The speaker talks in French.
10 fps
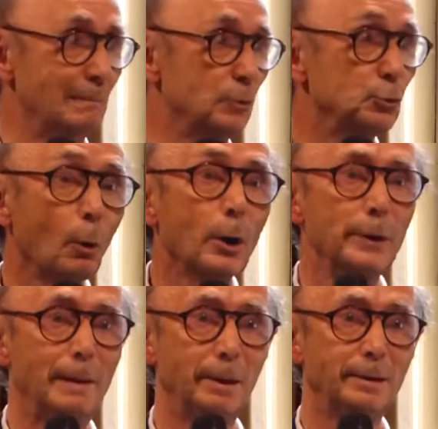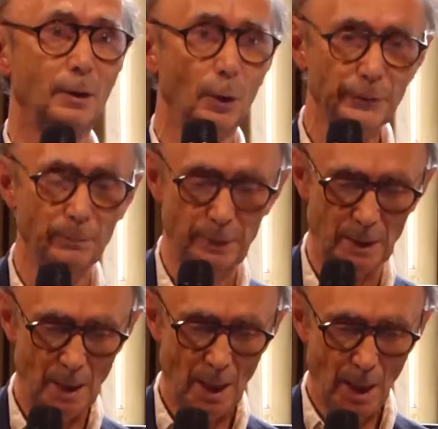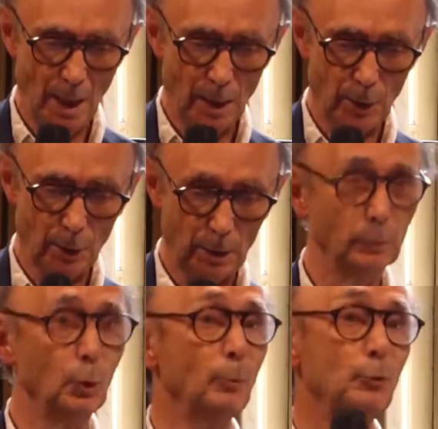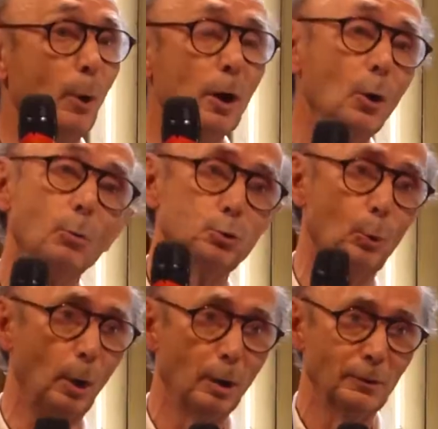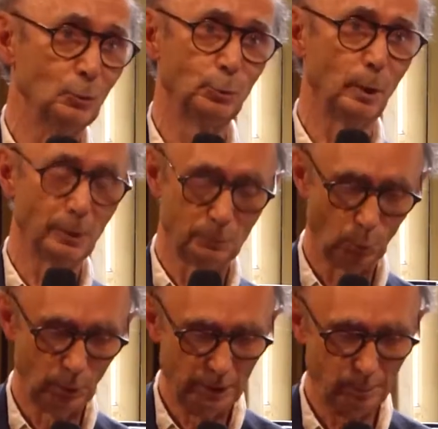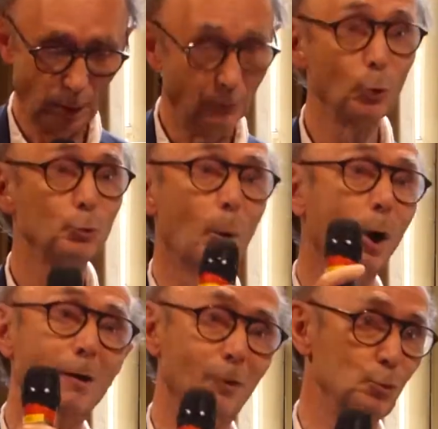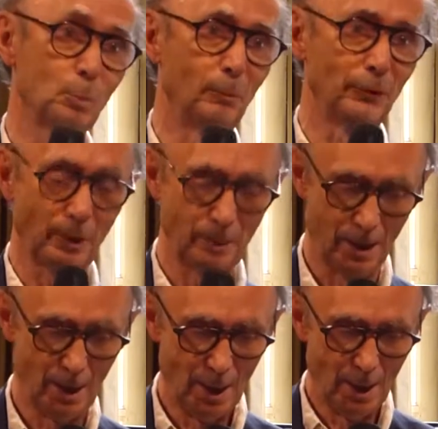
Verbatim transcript: Mais je crois qu'on n'a pas le temps, alors tant pis. Euh, non, mais c'est pas, non, pas grave, c'est pas grave, non, c'est pas grave, hein, je m'en passe très bien.